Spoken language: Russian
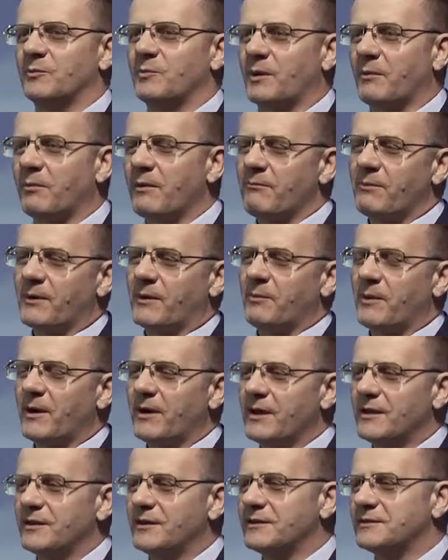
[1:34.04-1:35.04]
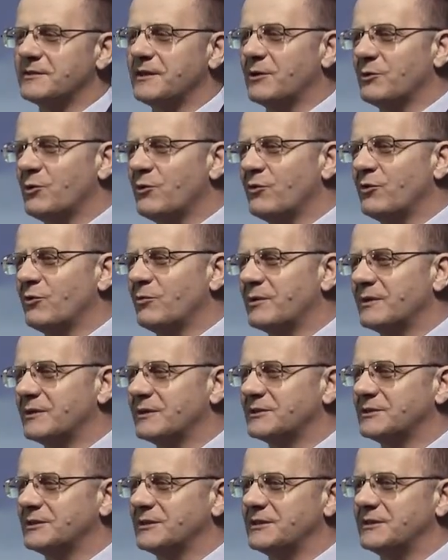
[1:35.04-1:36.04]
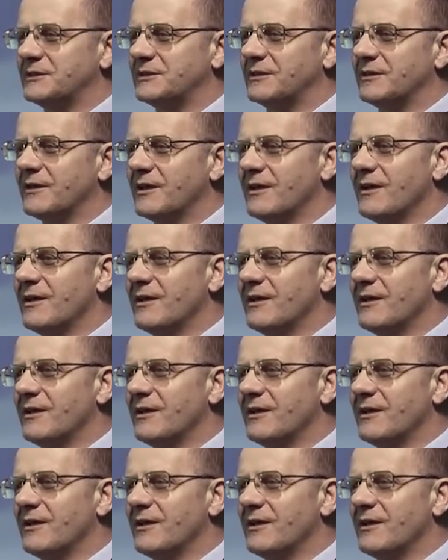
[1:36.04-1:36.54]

э, пропаганды здорового образа жизни –